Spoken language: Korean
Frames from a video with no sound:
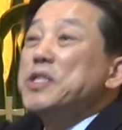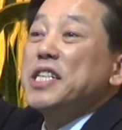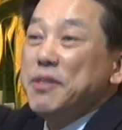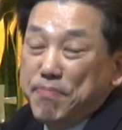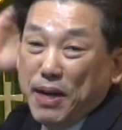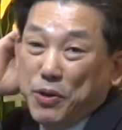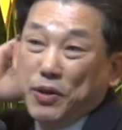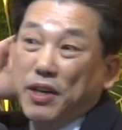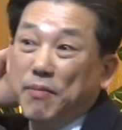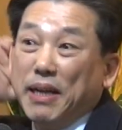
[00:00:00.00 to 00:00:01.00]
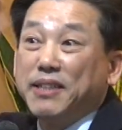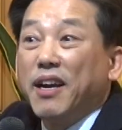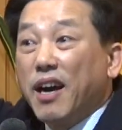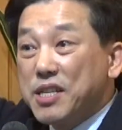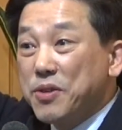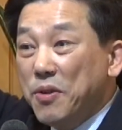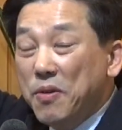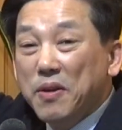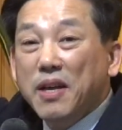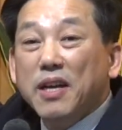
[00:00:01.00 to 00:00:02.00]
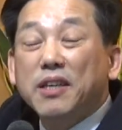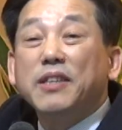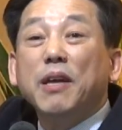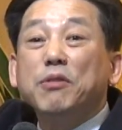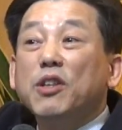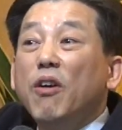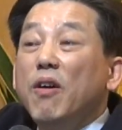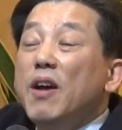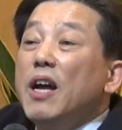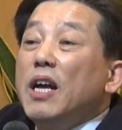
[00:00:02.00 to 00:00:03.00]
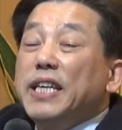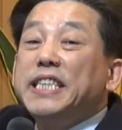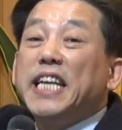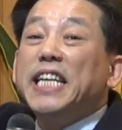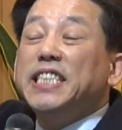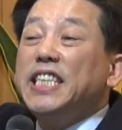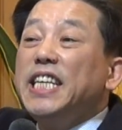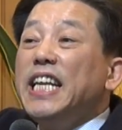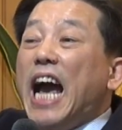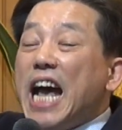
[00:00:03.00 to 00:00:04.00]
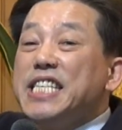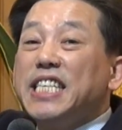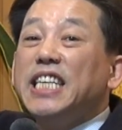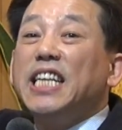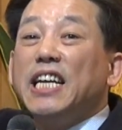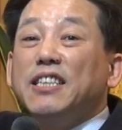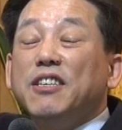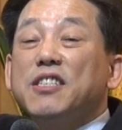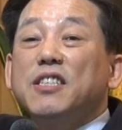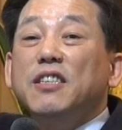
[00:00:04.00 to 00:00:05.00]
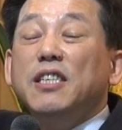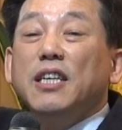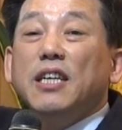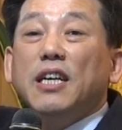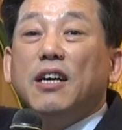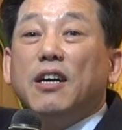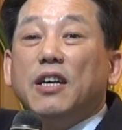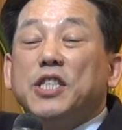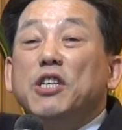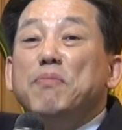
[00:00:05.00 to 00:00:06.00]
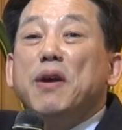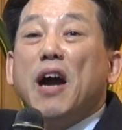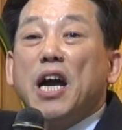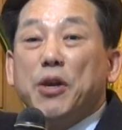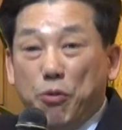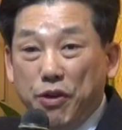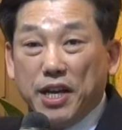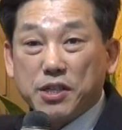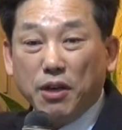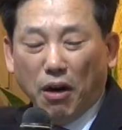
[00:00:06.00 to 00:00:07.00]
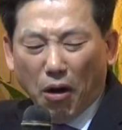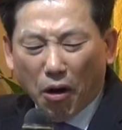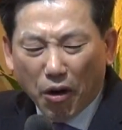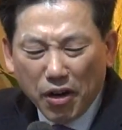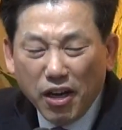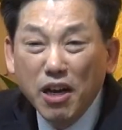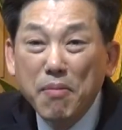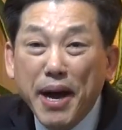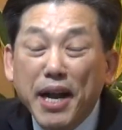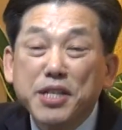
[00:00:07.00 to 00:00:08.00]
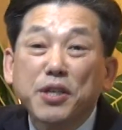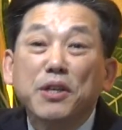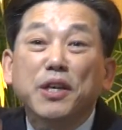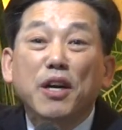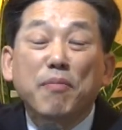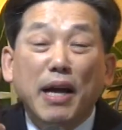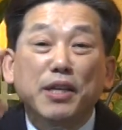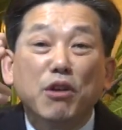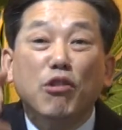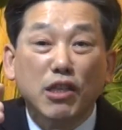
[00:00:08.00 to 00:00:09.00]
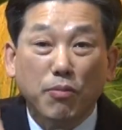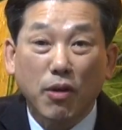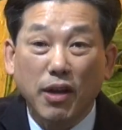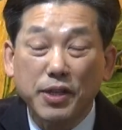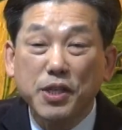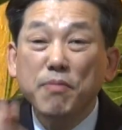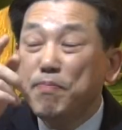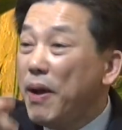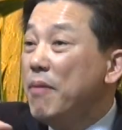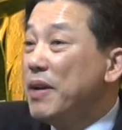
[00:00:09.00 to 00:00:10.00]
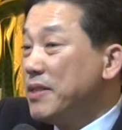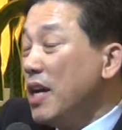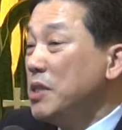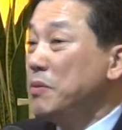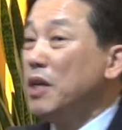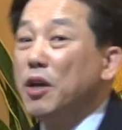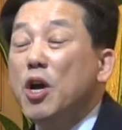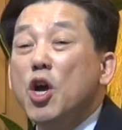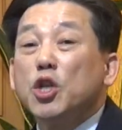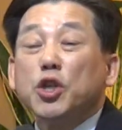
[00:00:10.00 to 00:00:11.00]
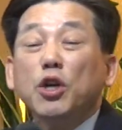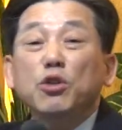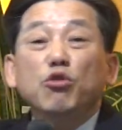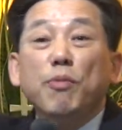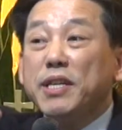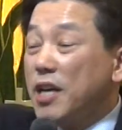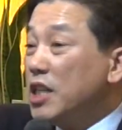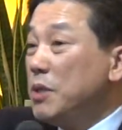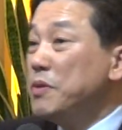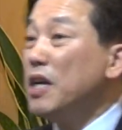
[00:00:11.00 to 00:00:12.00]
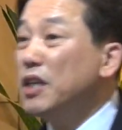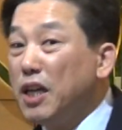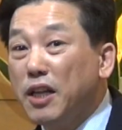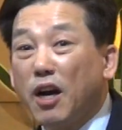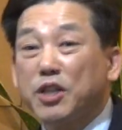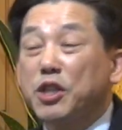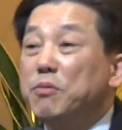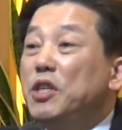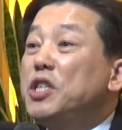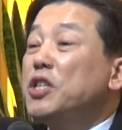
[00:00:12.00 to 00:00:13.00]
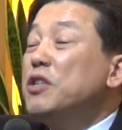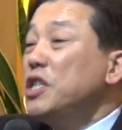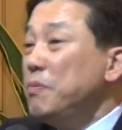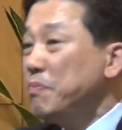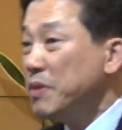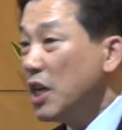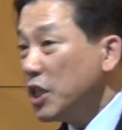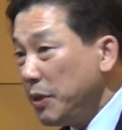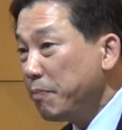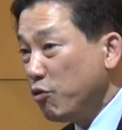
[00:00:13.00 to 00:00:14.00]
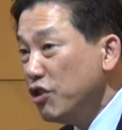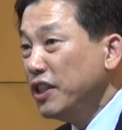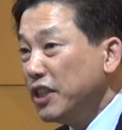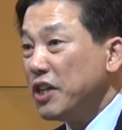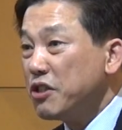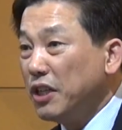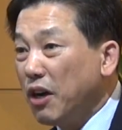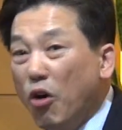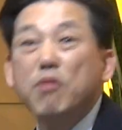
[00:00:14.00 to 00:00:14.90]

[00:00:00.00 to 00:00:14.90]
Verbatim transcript: 조사 심판 교리를 만들어 가지고 그때부터 이제7일이 안식이라는 것을 어, 증명하기 위해서 얼마나 성경을 많이 연구한지 몰라요. 1844년, 1944년에다가 지금 2019년이 됐으니